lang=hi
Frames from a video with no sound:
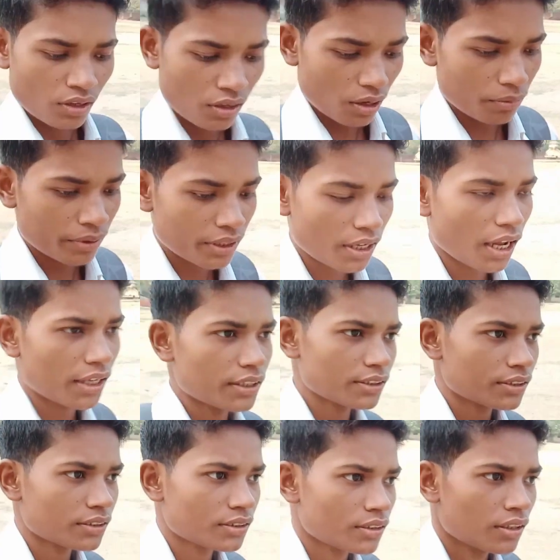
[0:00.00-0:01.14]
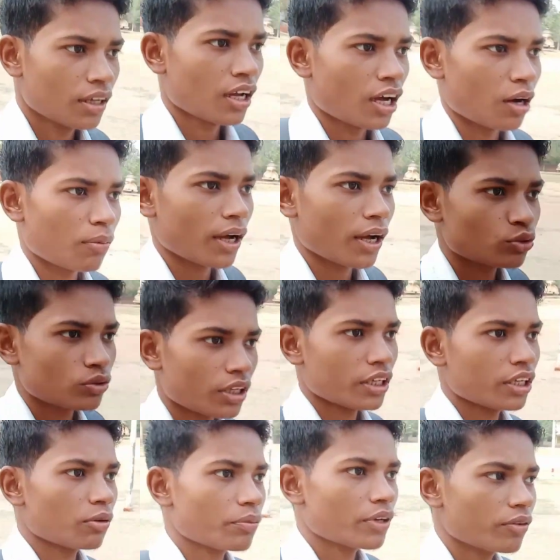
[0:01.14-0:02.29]
भी गाइस हम आ चुके हैं
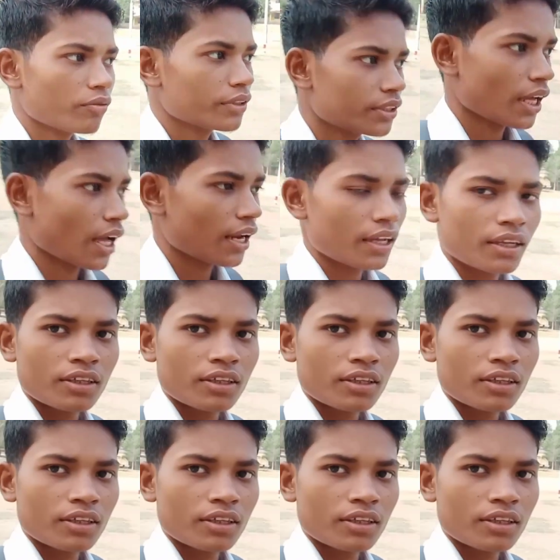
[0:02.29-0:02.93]
अपने विद्यालय